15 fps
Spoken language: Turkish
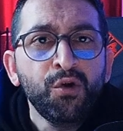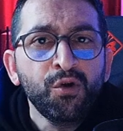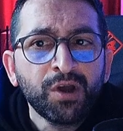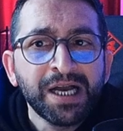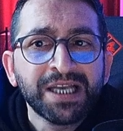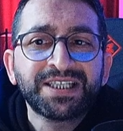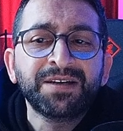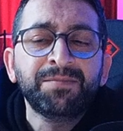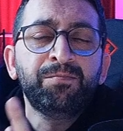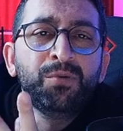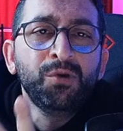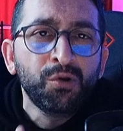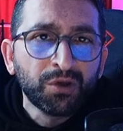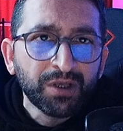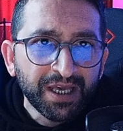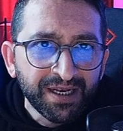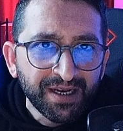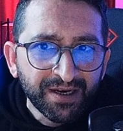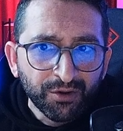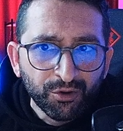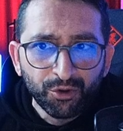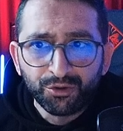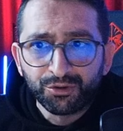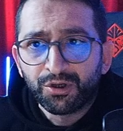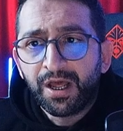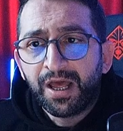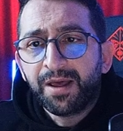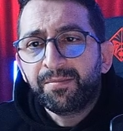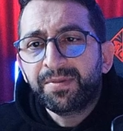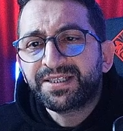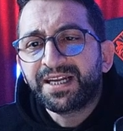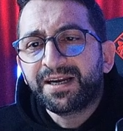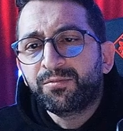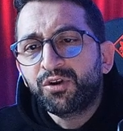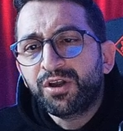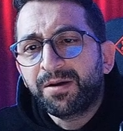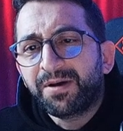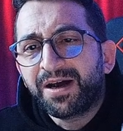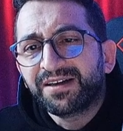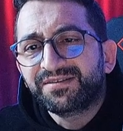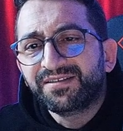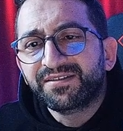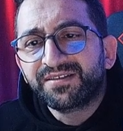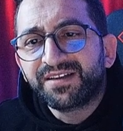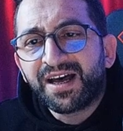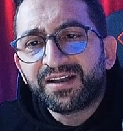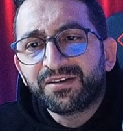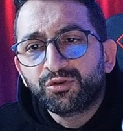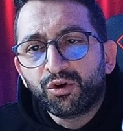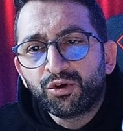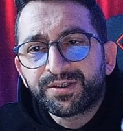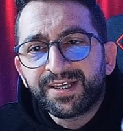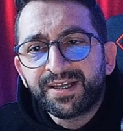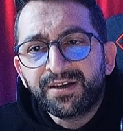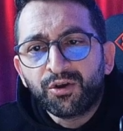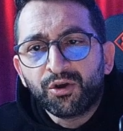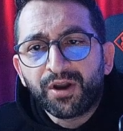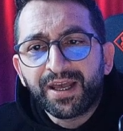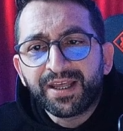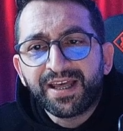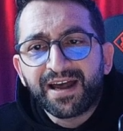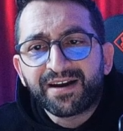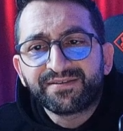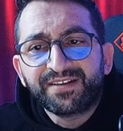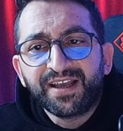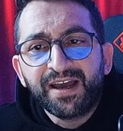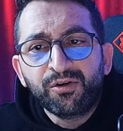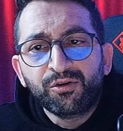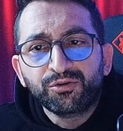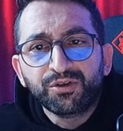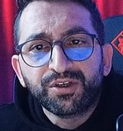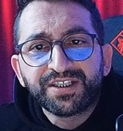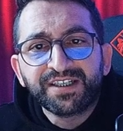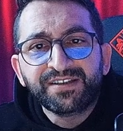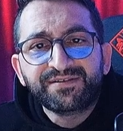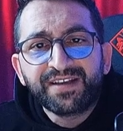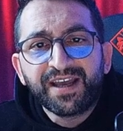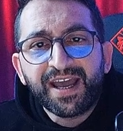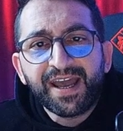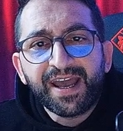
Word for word: büyük açı büyük kenarı görür. Mesela buraya baktığında 90'ı gören yer T olduğu için